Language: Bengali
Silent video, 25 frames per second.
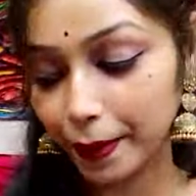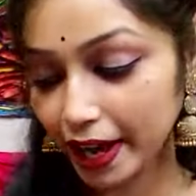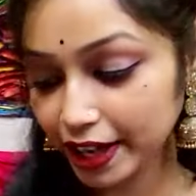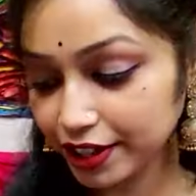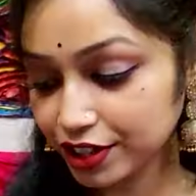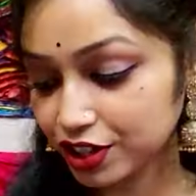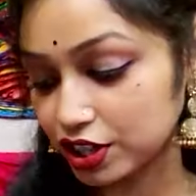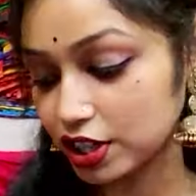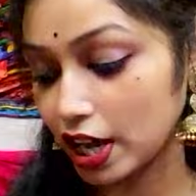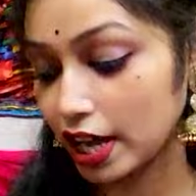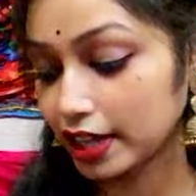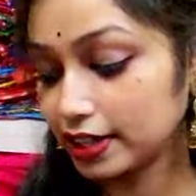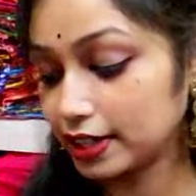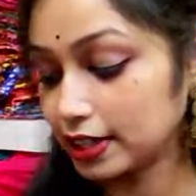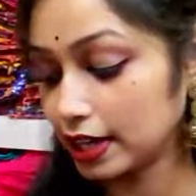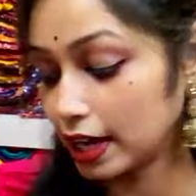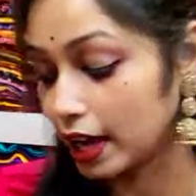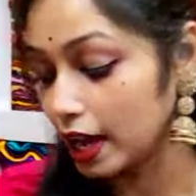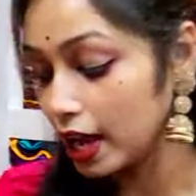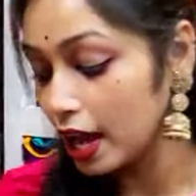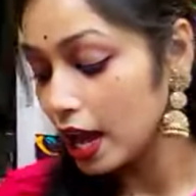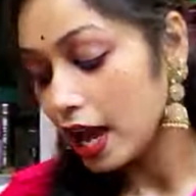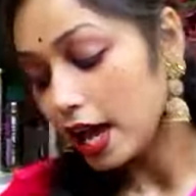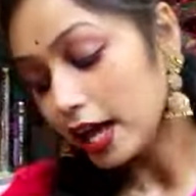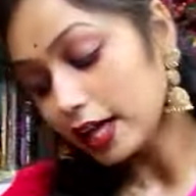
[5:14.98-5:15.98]
বেস্ট দারুণ
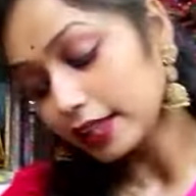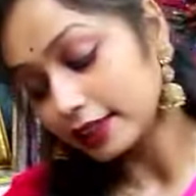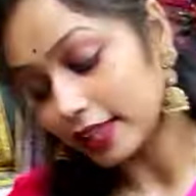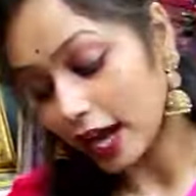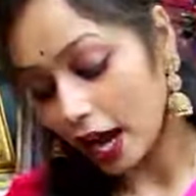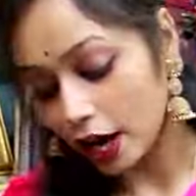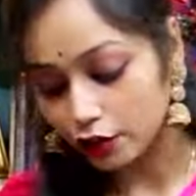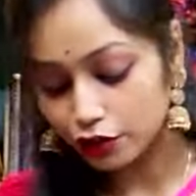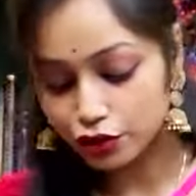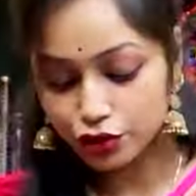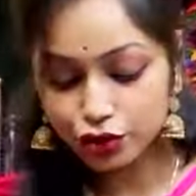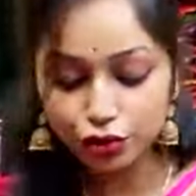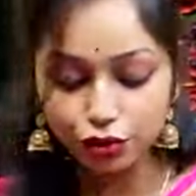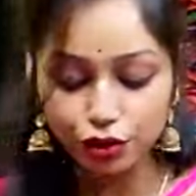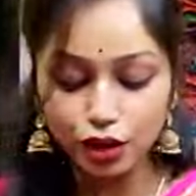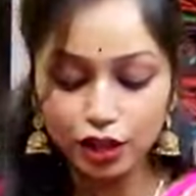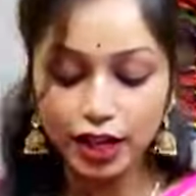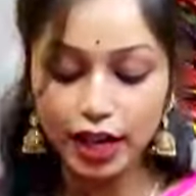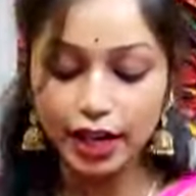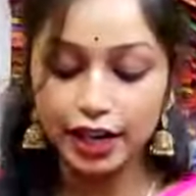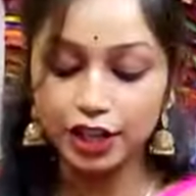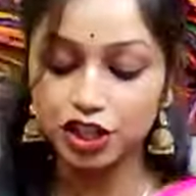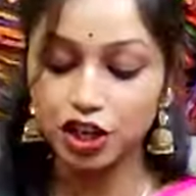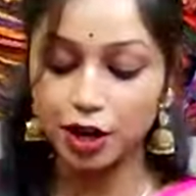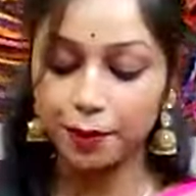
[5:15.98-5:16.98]
রয়েছে দারুণ সুন্দর
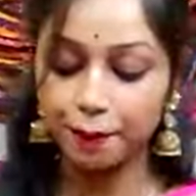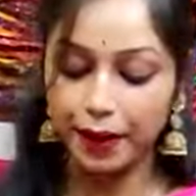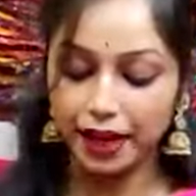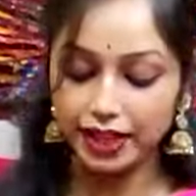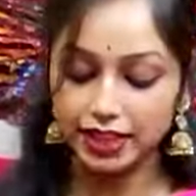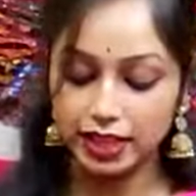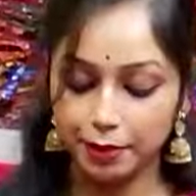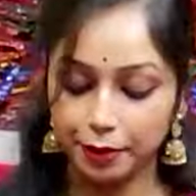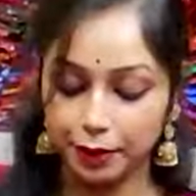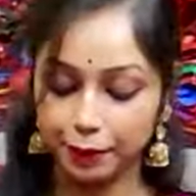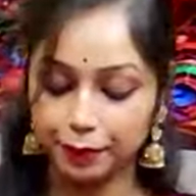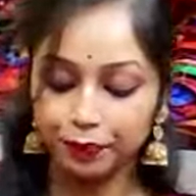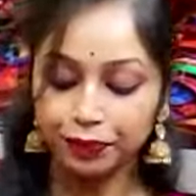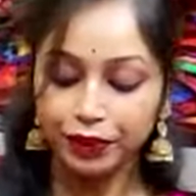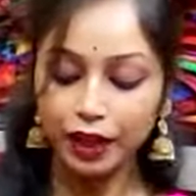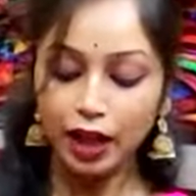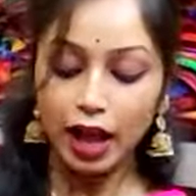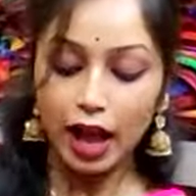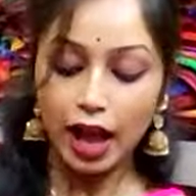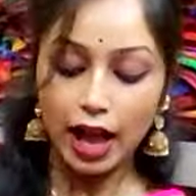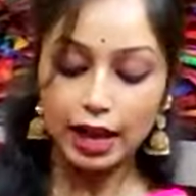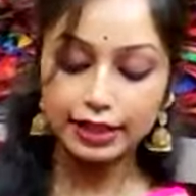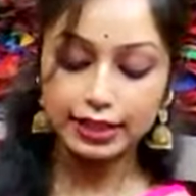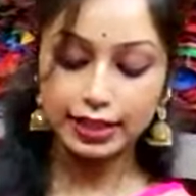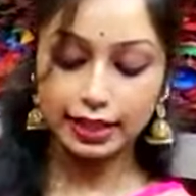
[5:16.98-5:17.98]
কালেকশন পেয়ে যাবেন
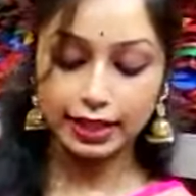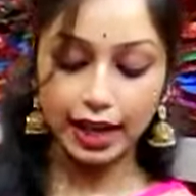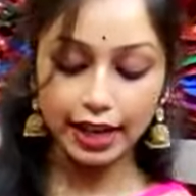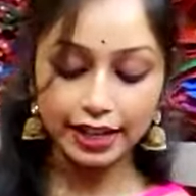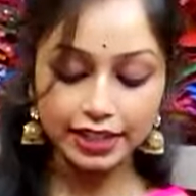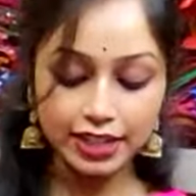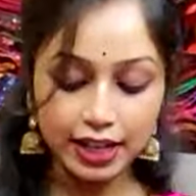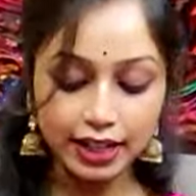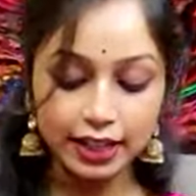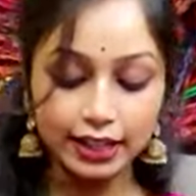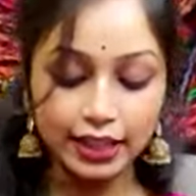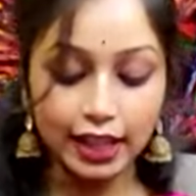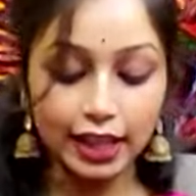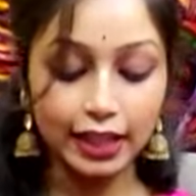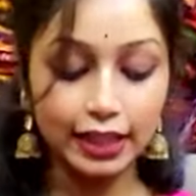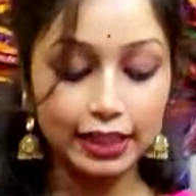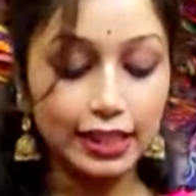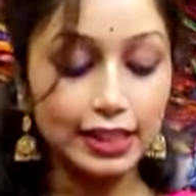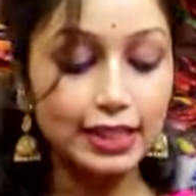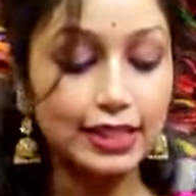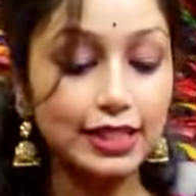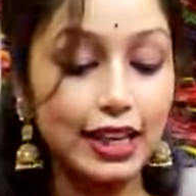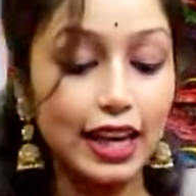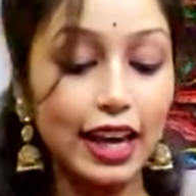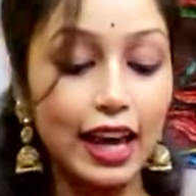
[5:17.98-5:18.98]
আচ্ছা নেক্সট একটা রেখে
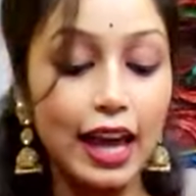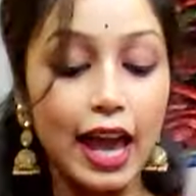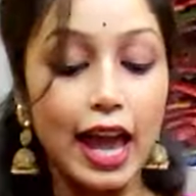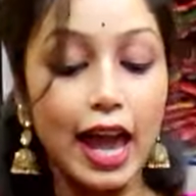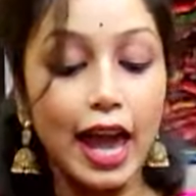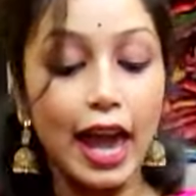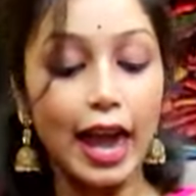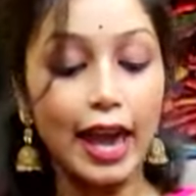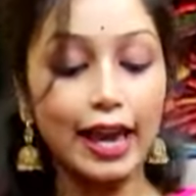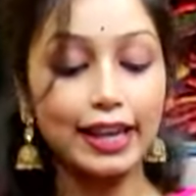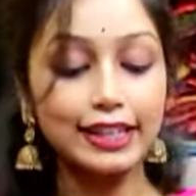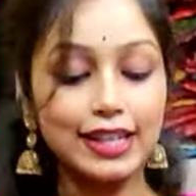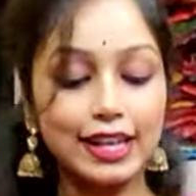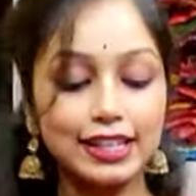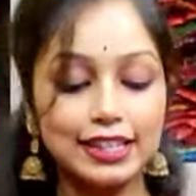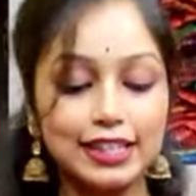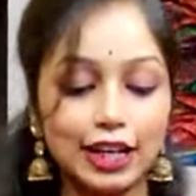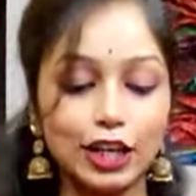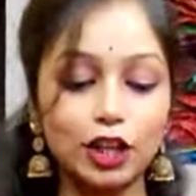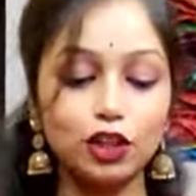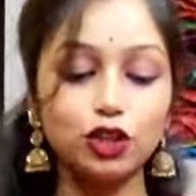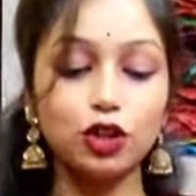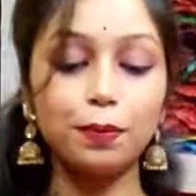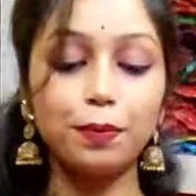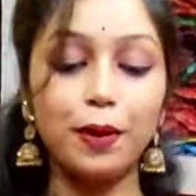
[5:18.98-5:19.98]
দিচ্ছি এই যাচ্ছে
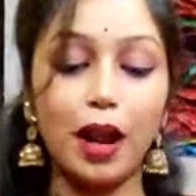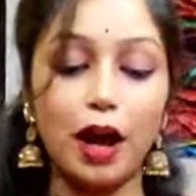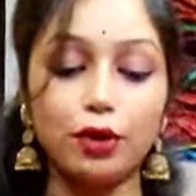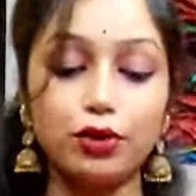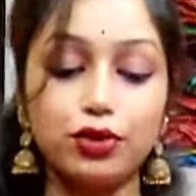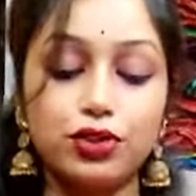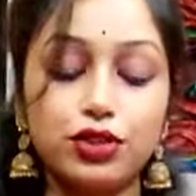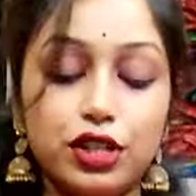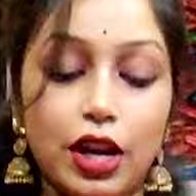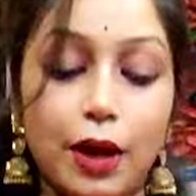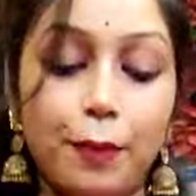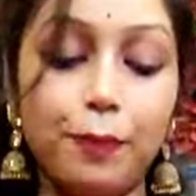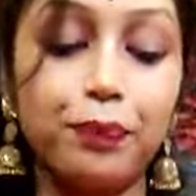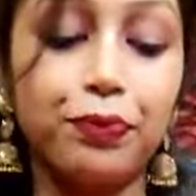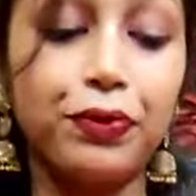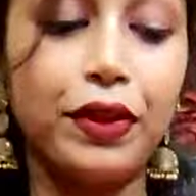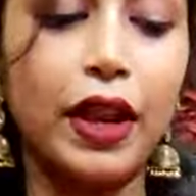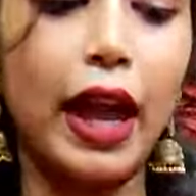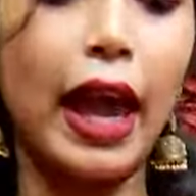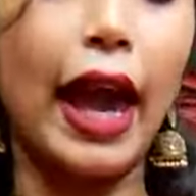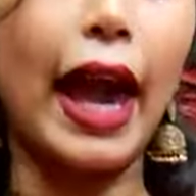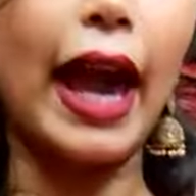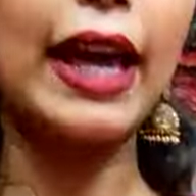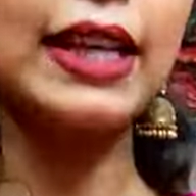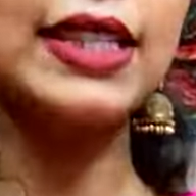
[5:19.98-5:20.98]
কিন্তু ব্লাউজটা
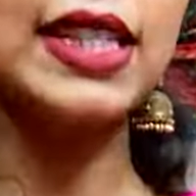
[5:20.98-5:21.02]
এই